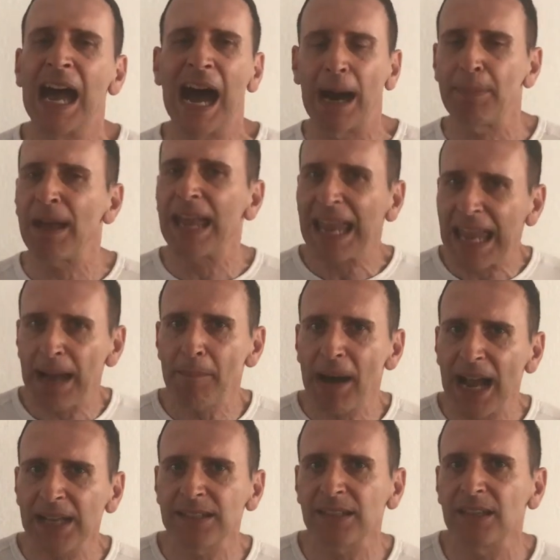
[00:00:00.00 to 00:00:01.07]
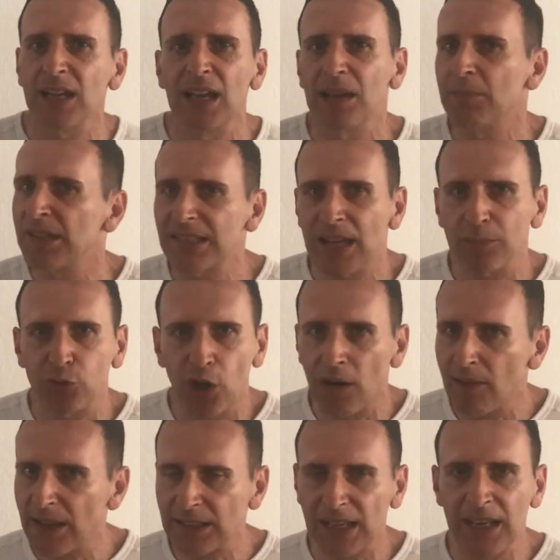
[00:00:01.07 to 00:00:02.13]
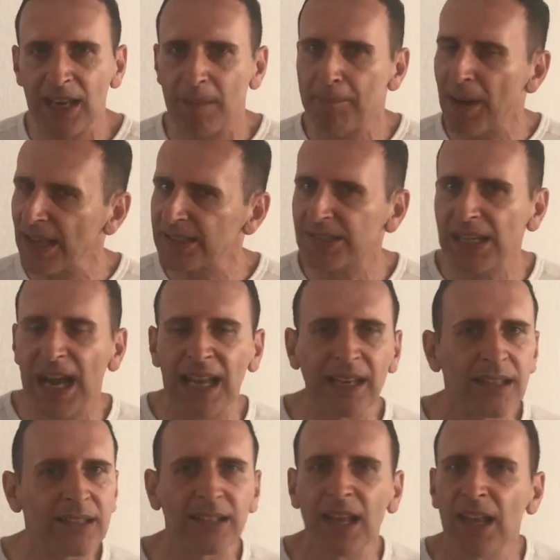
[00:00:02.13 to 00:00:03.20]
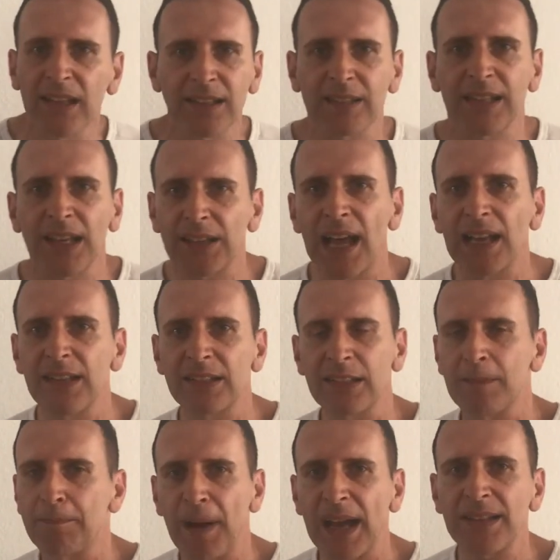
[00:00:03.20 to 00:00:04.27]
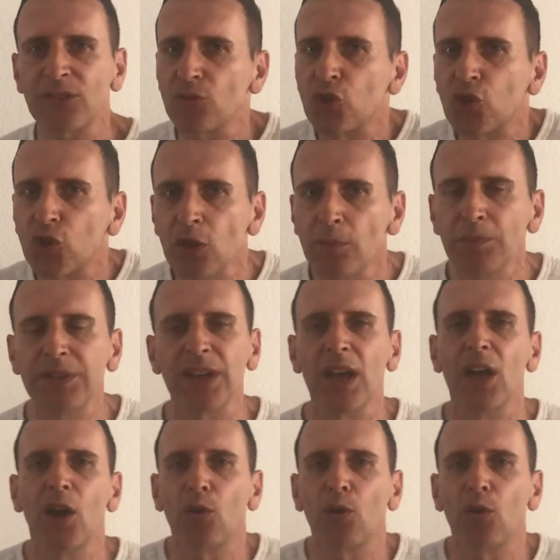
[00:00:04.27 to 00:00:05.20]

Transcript: Aber er meinte, mit seinem Torwarttrainer passt alles, das hat alles gepasst und stimmt.